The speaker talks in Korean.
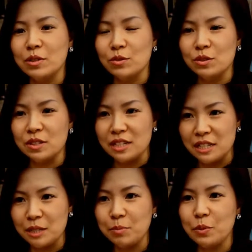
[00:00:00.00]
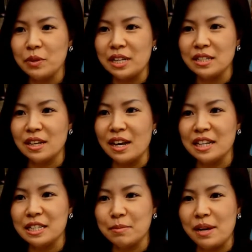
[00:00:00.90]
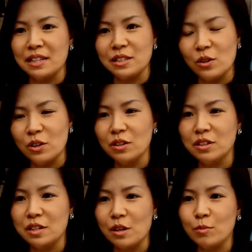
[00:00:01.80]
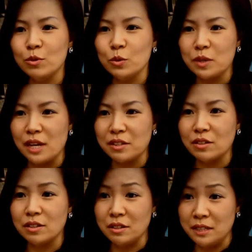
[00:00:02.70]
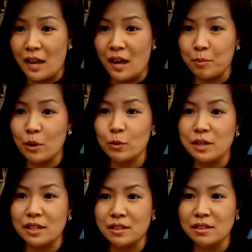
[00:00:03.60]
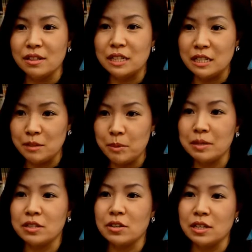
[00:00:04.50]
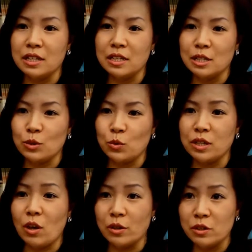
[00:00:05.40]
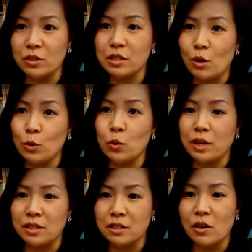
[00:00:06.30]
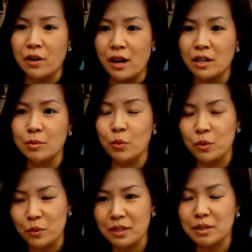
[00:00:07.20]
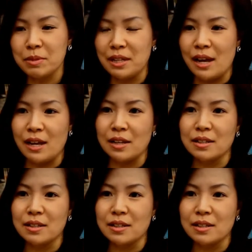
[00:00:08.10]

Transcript: 수는 70%나 증가했지만 청년들의 설문조사에서는 의사, 변호사 등 20년 전 인기 직종이 여전히 선호되는 경향을 보이고 있습니다.